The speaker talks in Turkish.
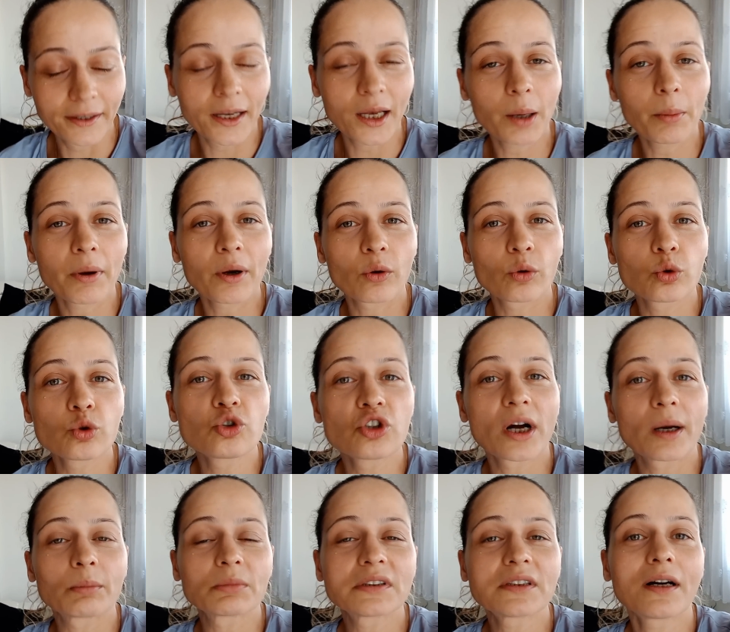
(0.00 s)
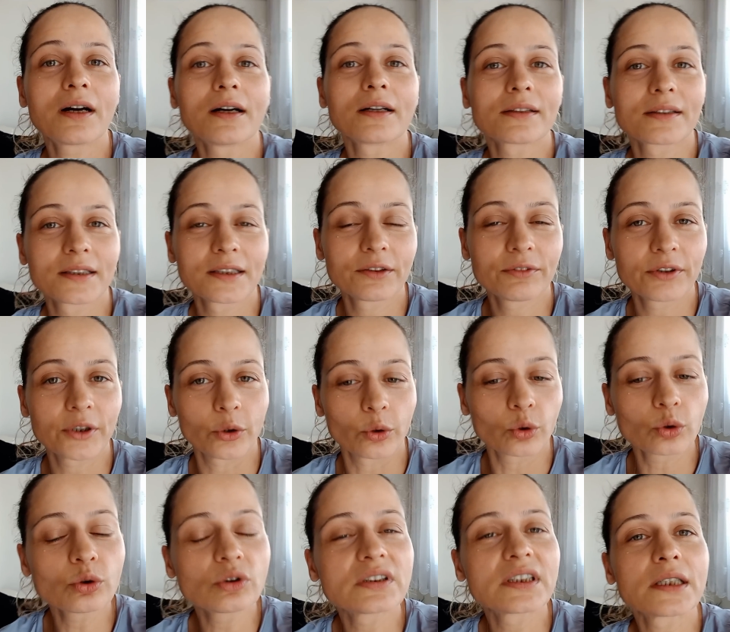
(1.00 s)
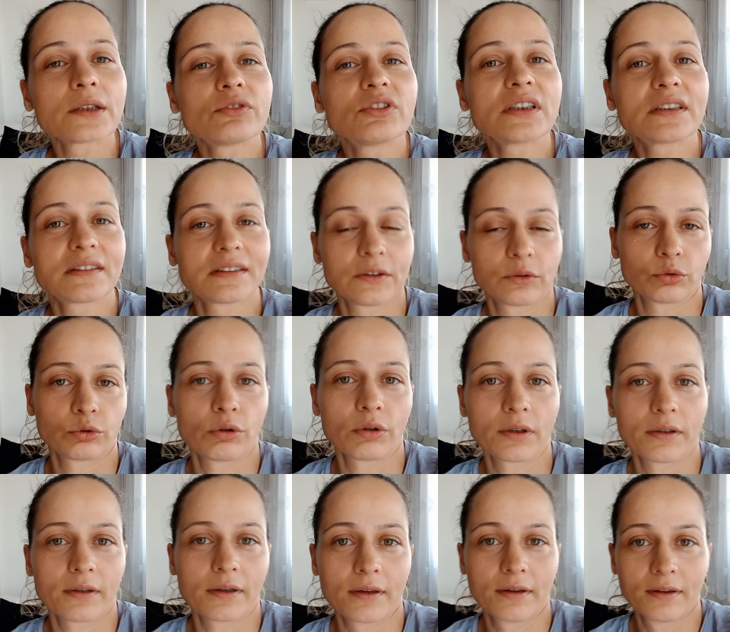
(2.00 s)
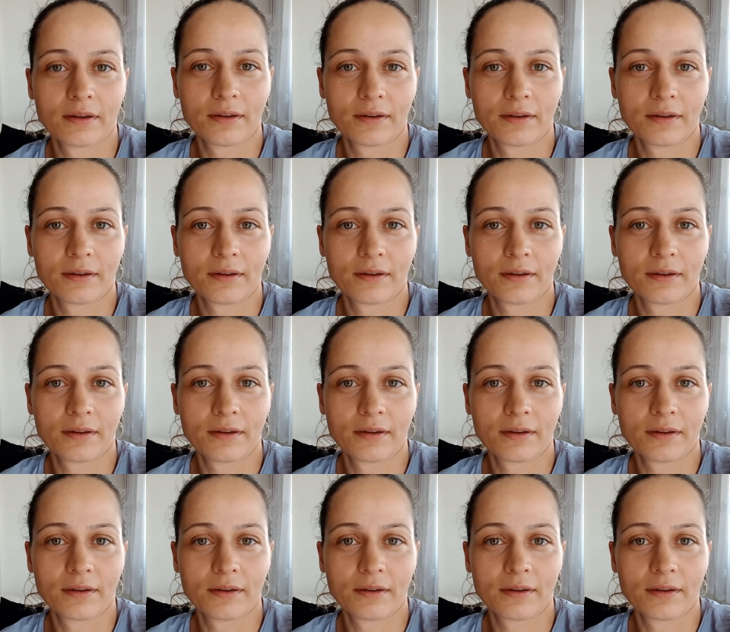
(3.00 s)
hemen kucağımıza atlayıveriyor. Onu seveceksiniz o arada.